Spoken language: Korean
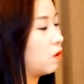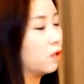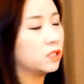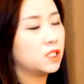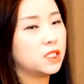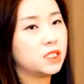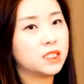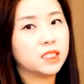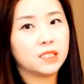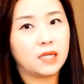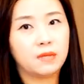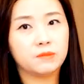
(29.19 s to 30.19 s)
거친
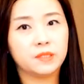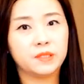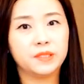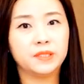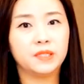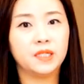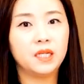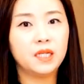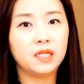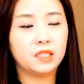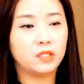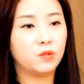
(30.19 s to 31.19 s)
질감을
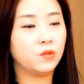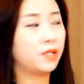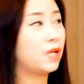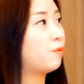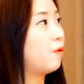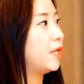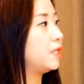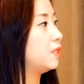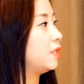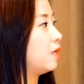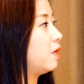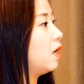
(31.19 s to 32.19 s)
이용을 해
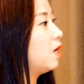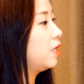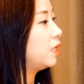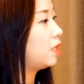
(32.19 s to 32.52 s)
보았는데요.